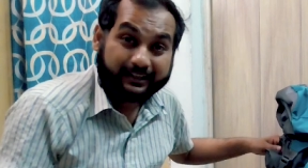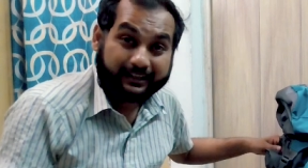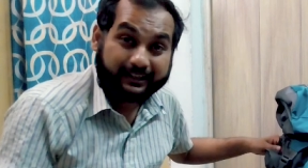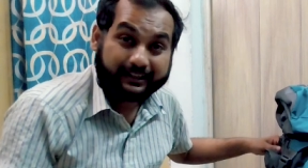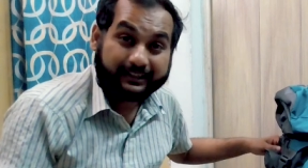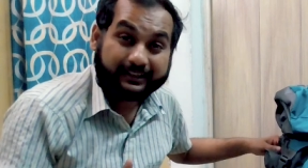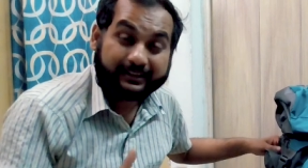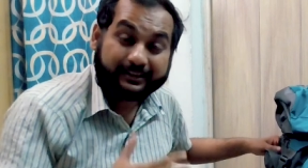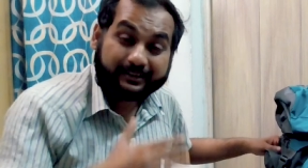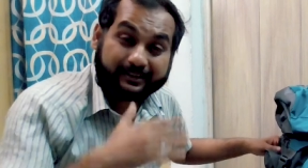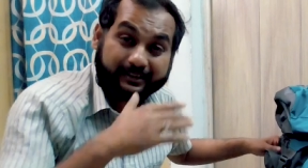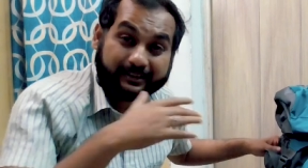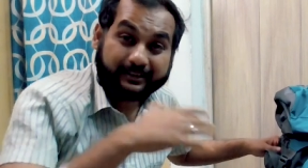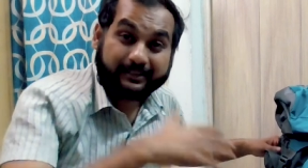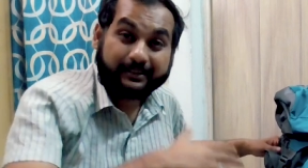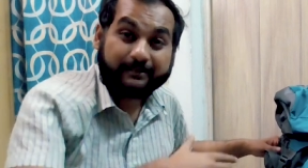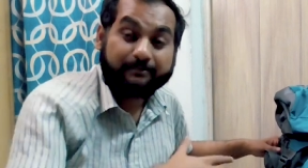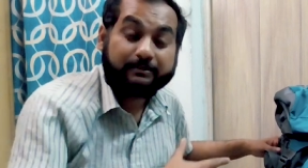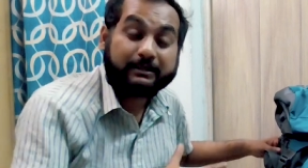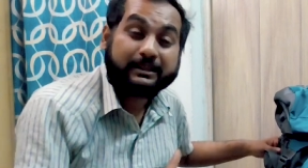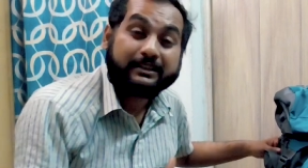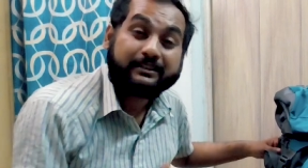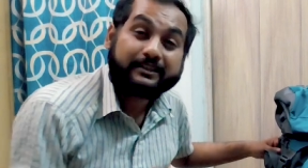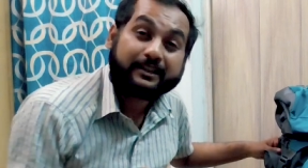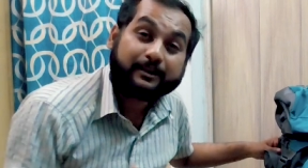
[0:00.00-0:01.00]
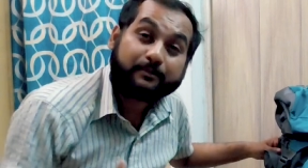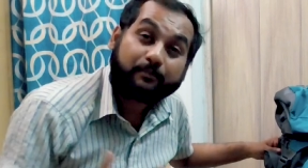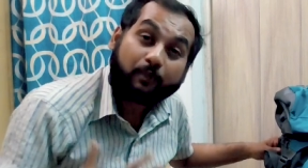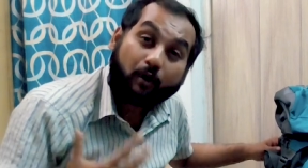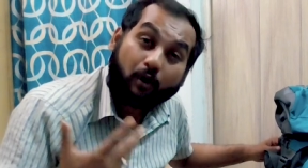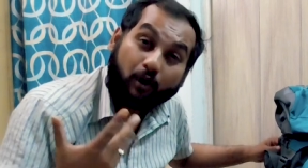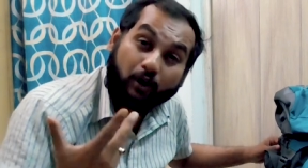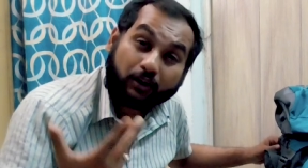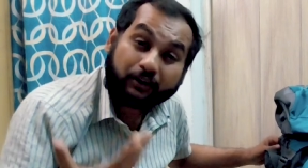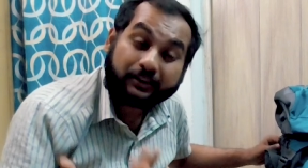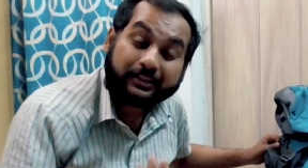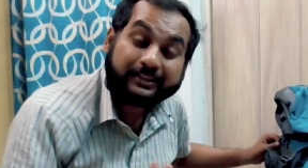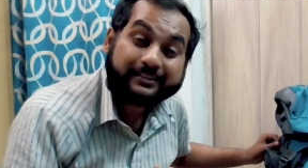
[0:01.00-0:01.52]
अगर भीतर
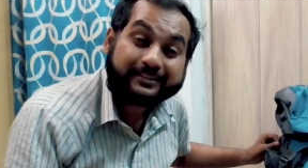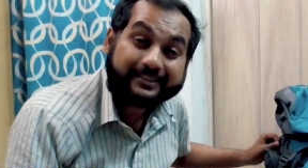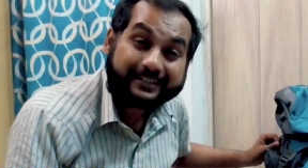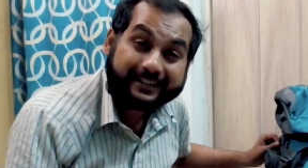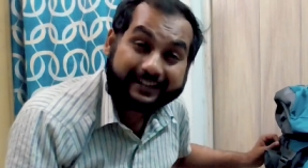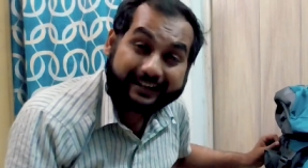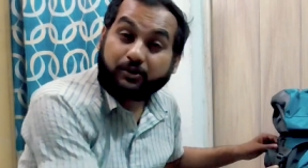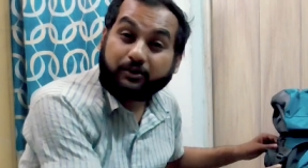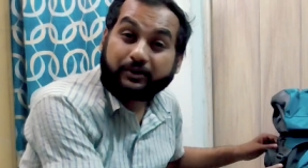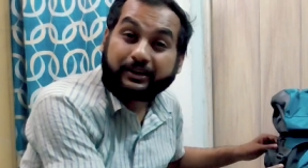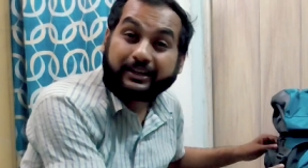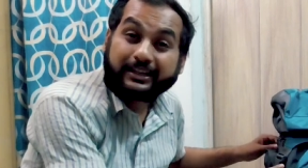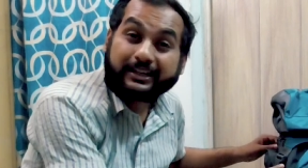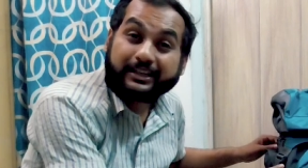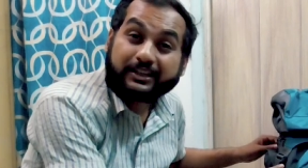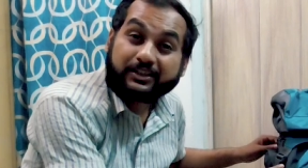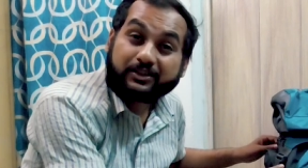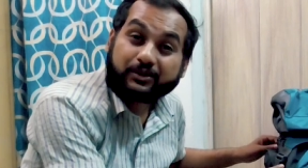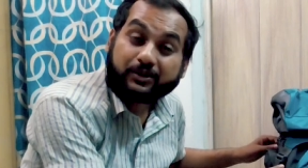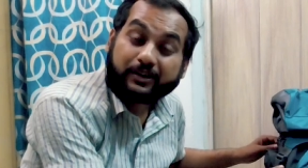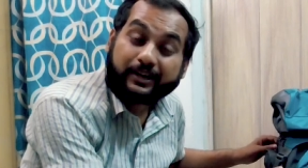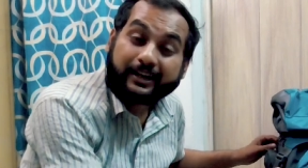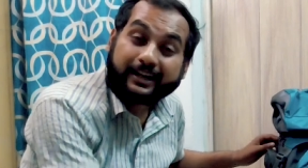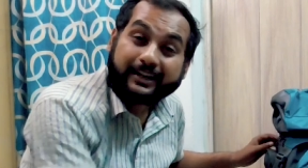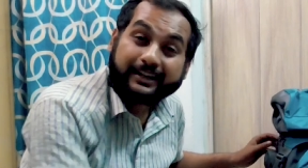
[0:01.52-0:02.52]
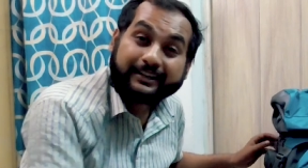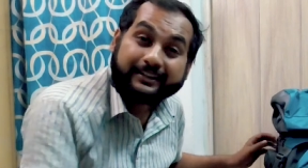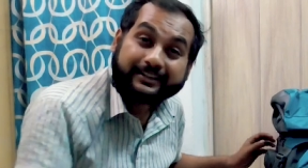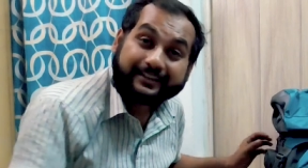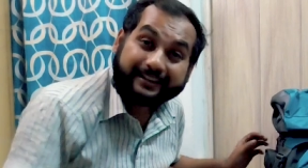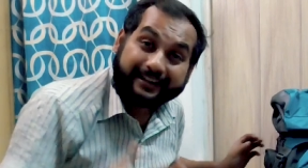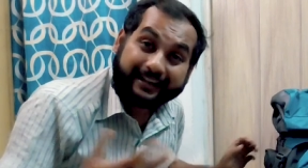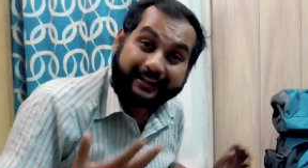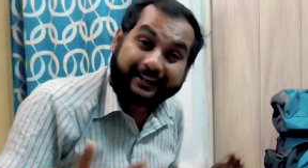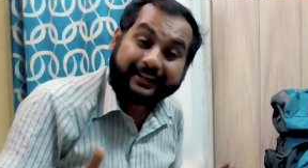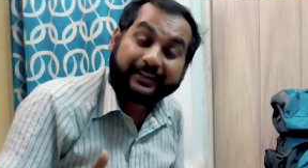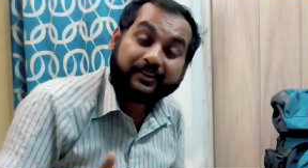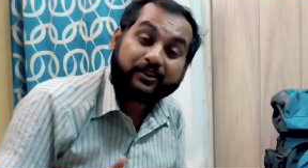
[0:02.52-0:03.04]
बहुत दिन से क्योंकि ये जो है
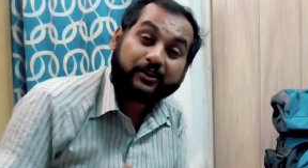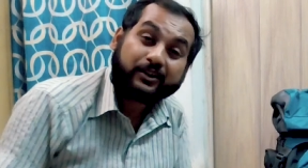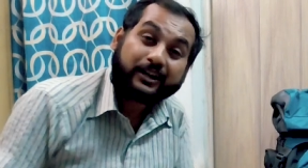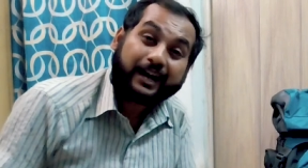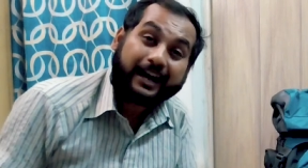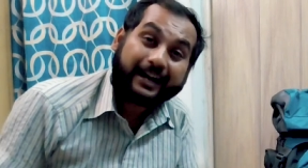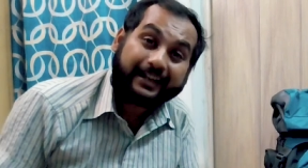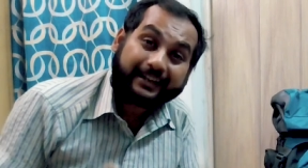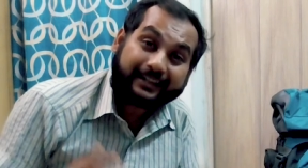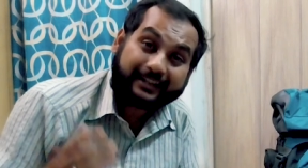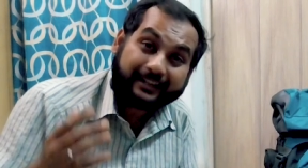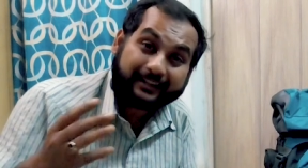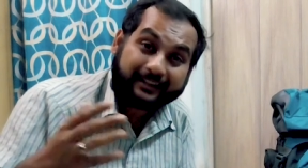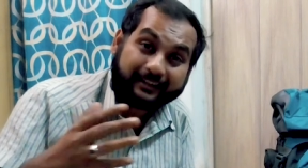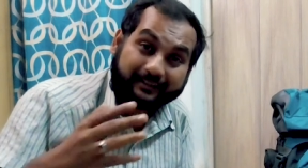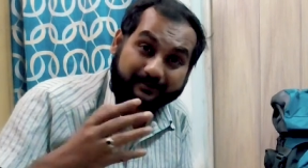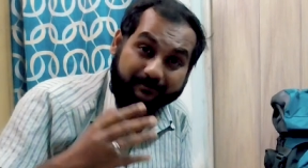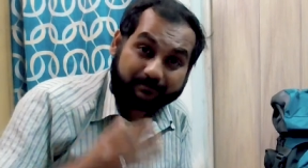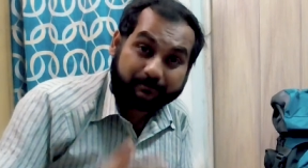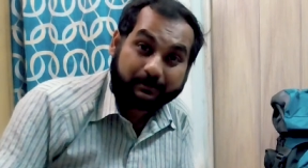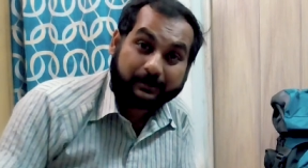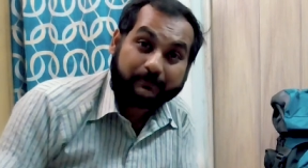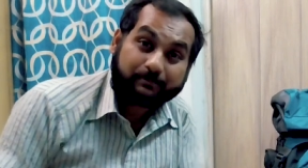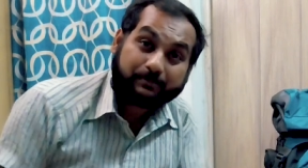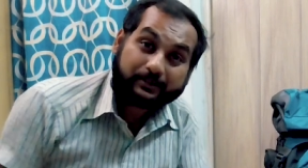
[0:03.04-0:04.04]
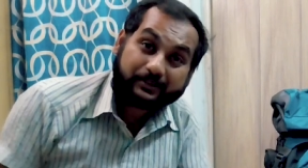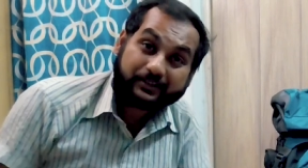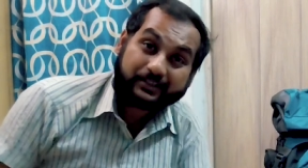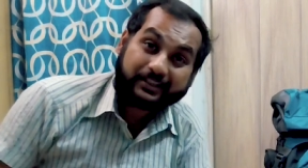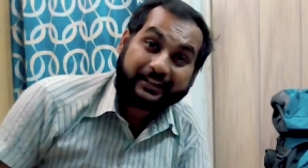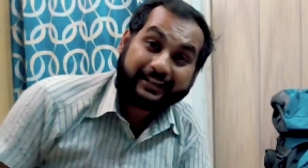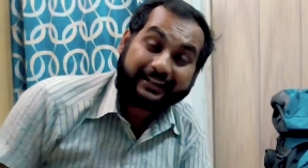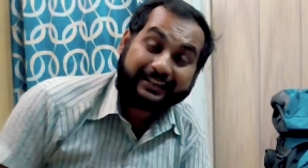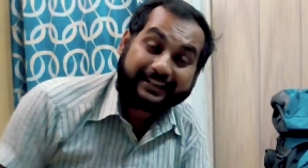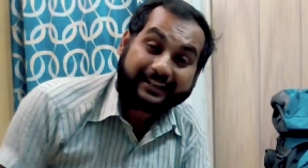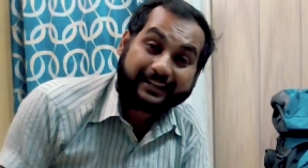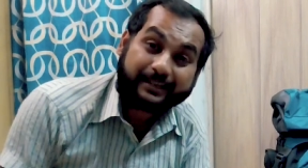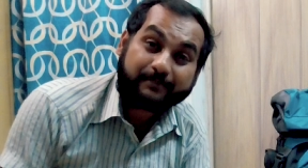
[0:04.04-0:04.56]
ट्रैकिंग और हाइकिंग पर्पस
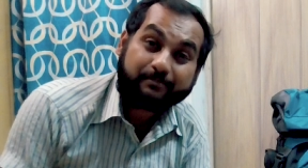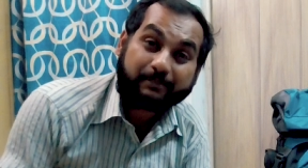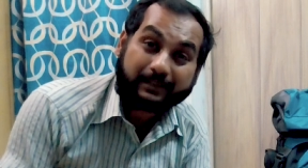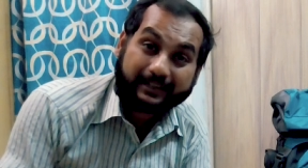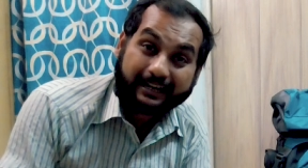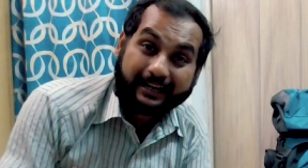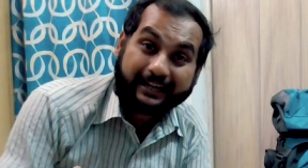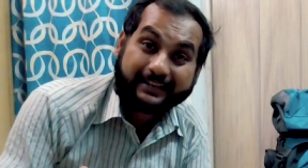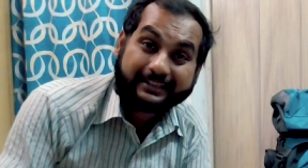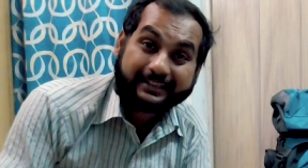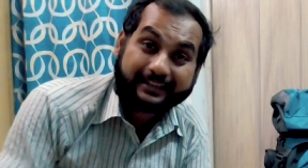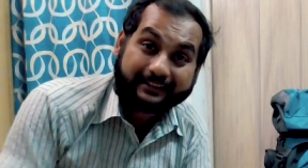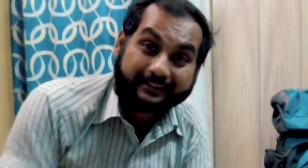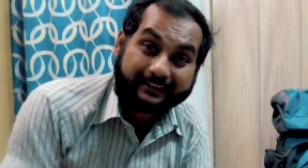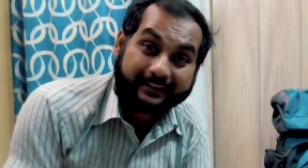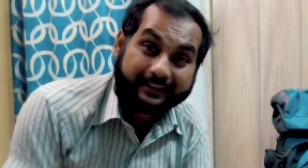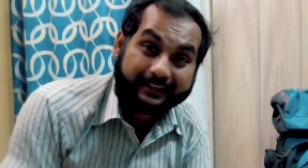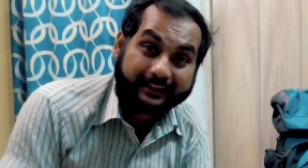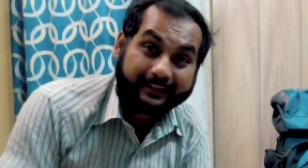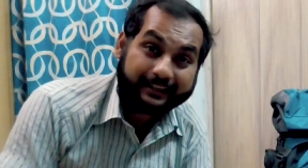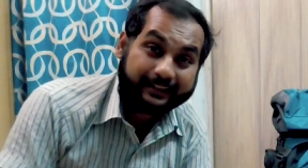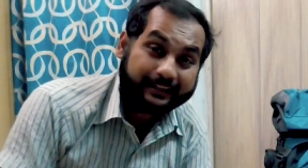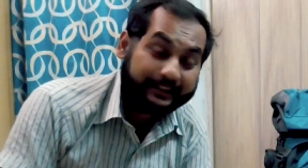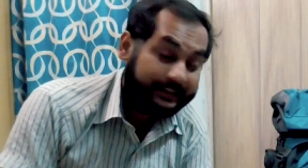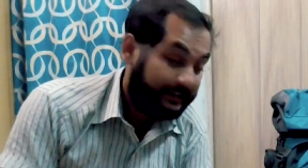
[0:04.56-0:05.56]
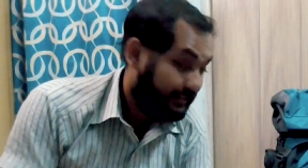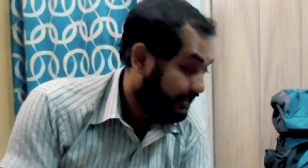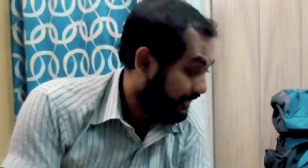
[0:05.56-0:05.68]
के लिए ही बनाया जाता है